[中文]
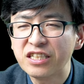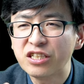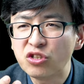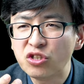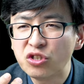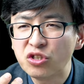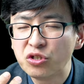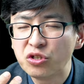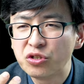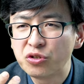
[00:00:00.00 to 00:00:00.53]
意
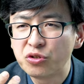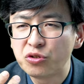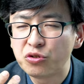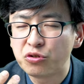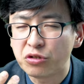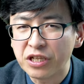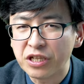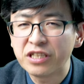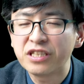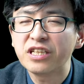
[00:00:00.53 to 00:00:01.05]

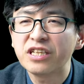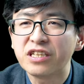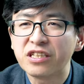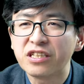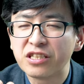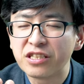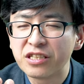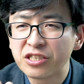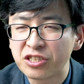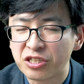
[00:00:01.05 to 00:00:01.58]
决
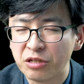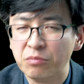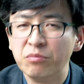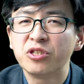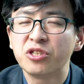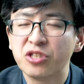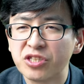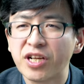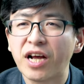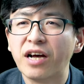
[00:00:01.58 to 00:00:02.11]
定什么
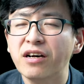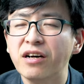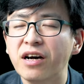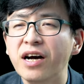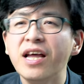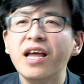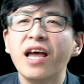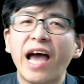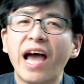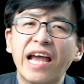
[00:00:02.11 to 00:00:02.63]
是善恶，
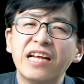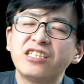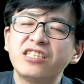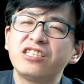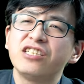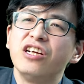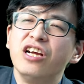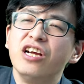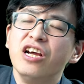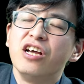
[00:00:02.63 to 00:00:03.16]
还
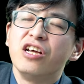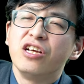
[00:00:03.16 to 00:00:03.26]
是